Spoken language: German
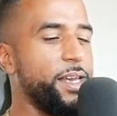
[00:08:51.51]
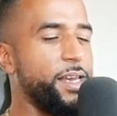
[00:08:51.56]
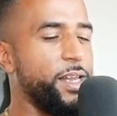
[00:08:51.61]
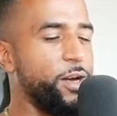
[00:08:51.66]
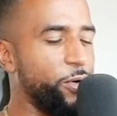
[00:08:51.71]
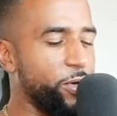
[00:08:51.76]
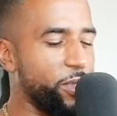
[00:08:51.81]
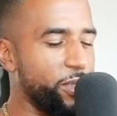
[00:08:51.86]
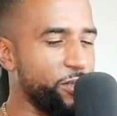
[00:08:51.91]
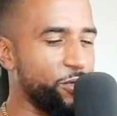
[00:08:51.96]

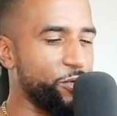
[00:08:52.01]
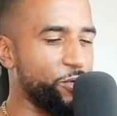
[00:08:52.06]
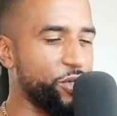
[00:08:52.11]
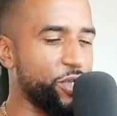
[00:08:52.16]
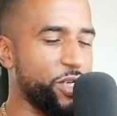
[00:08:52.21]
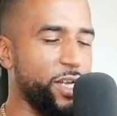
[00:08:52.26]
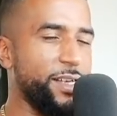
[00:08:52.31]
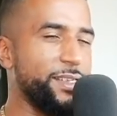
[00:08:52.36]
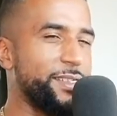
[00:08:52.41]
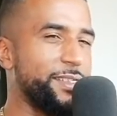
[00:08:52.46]
na okay, so
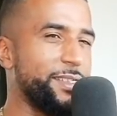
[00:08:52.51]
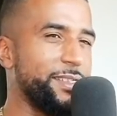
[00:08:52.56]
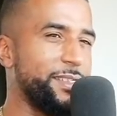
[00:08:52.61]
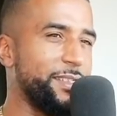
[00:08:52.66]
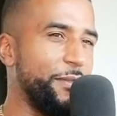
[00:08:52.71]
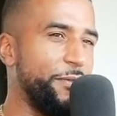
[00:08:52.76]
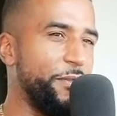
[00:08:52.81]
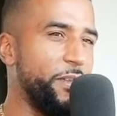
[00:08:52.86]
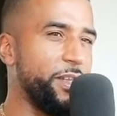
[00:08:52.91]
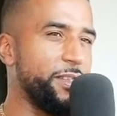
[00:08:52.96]
scheiße
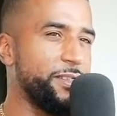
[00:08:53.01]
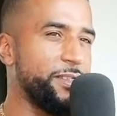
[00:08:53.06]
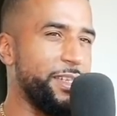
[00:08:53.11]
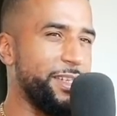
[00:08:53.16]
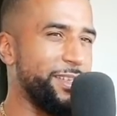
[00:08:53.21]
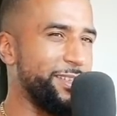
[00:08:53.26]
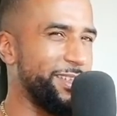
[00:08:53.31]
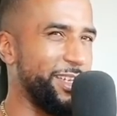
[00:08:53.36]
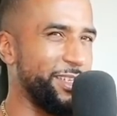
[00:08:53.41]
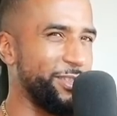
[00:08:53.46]
ist die
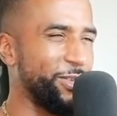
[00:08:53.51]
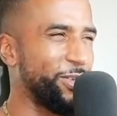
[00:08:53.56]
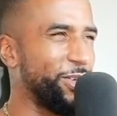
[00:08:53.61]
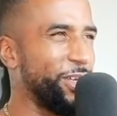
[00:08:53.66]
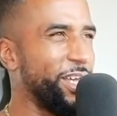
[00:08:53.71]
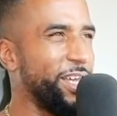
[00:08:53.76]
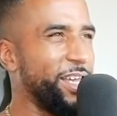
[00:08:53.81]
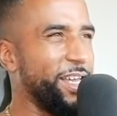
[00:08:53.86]
finanzielle, also